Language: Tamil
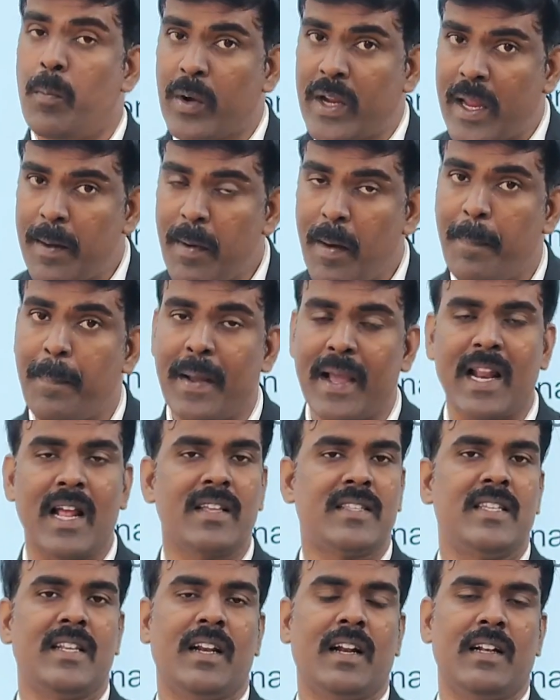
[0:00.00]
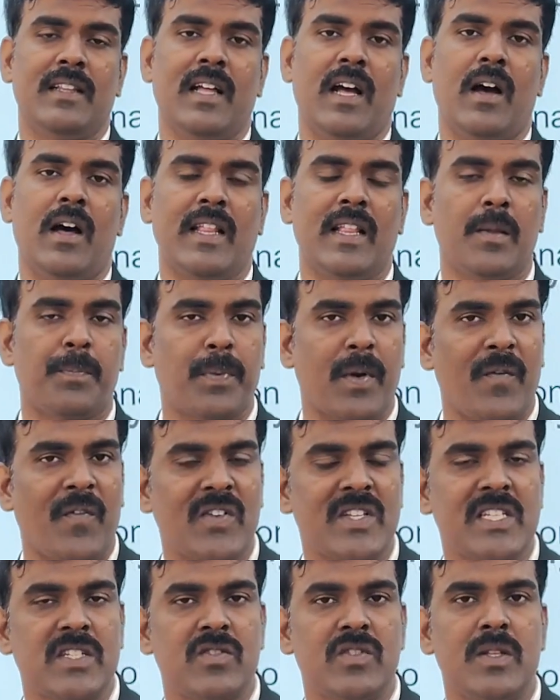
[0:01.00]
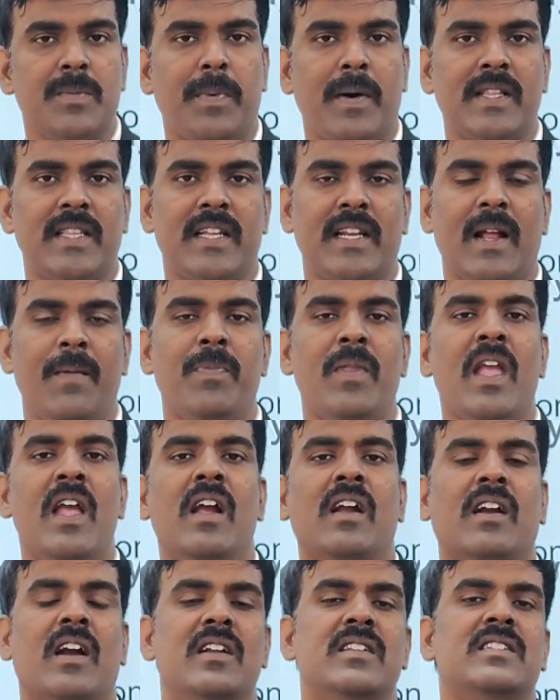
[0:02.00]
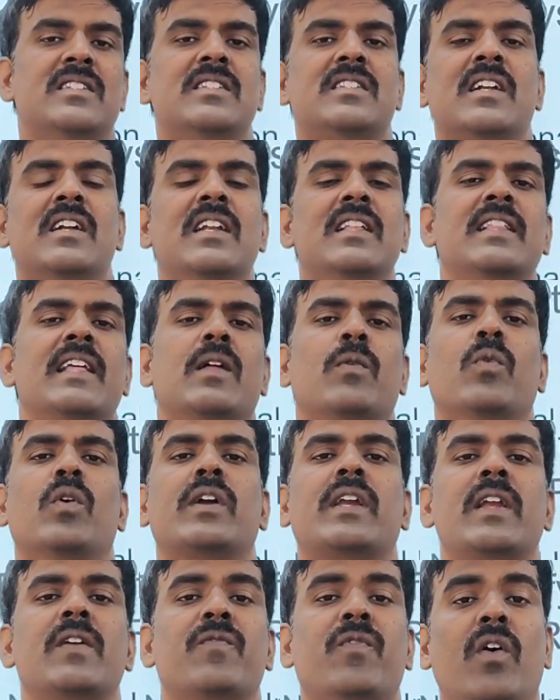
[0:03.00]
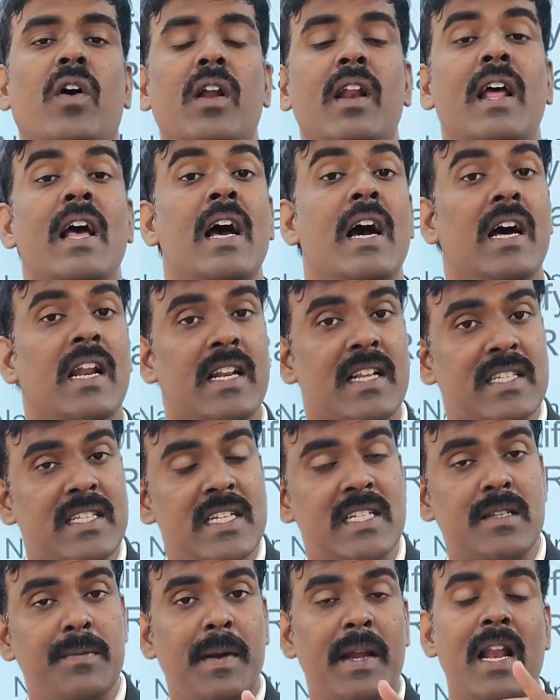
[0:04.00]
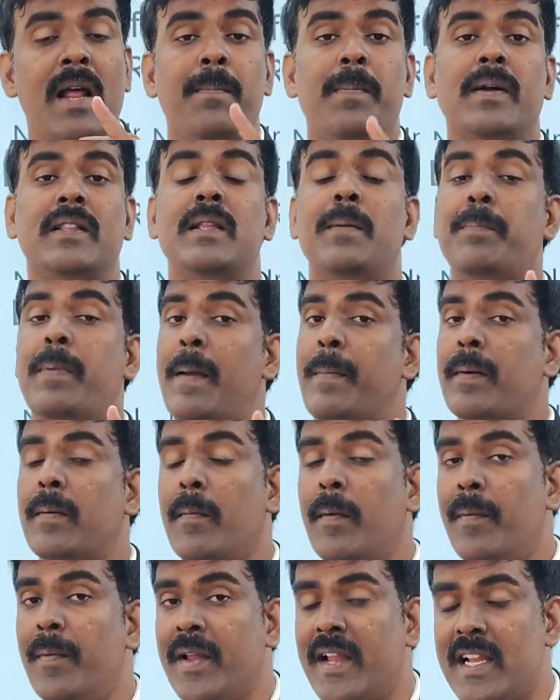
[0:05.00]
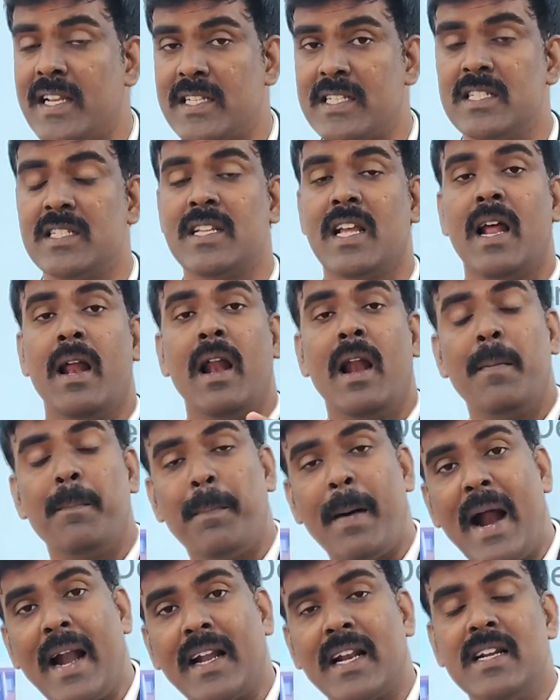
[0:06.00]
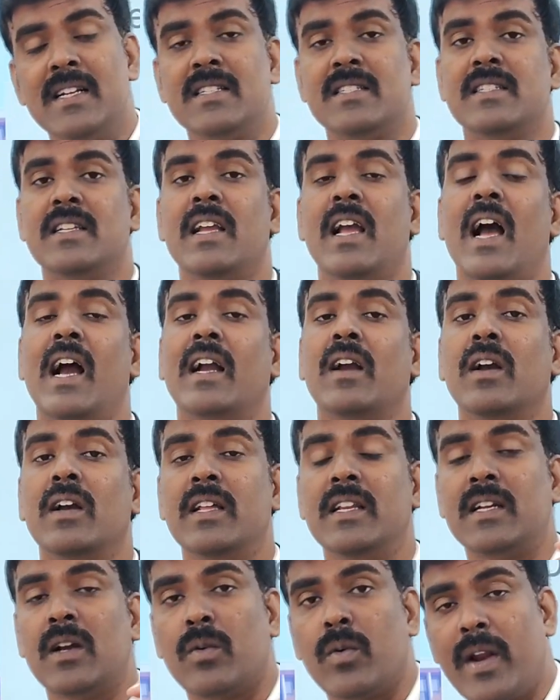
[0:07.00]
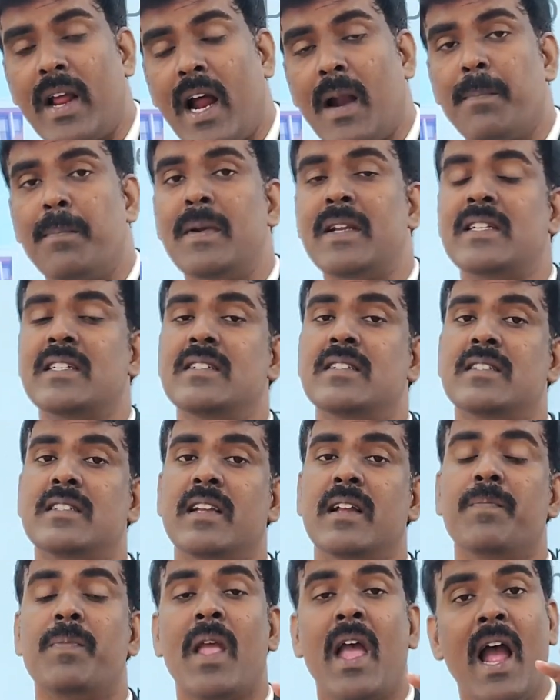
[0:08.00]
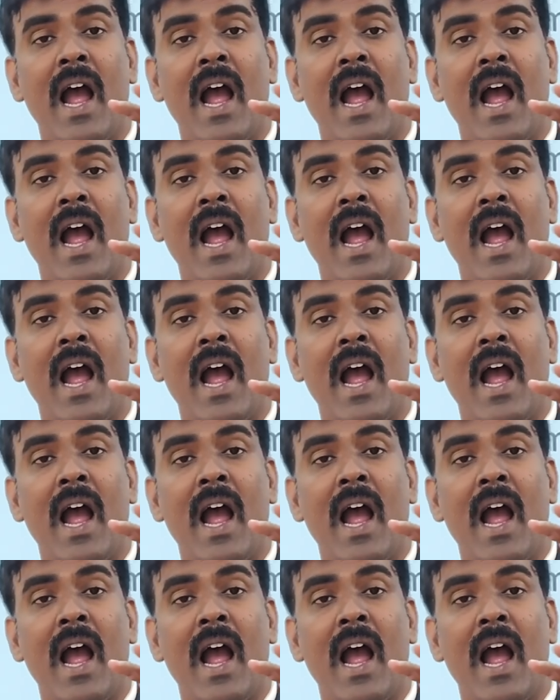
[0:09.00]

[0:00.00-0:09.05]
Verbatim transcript: முக்கியமாக பேராசிரியர்கள் தான் அதாவது ப்ரொஃபஸர்ஸ் வந்து பார்த்திங்கன்னா கன்சிஸ்டன்ட்டு தேர் ஒர்க்கிங் ஃபார் ரிசர்ச் மெயினாக பார்த்தீங்கன்னா பேப்பர் பப்ளிகேஷன்ஸ் அண்ட் பேட்டர்ன்ஸு அங்கே இருக்கக்கூடிய அட்மிஷன்ஸு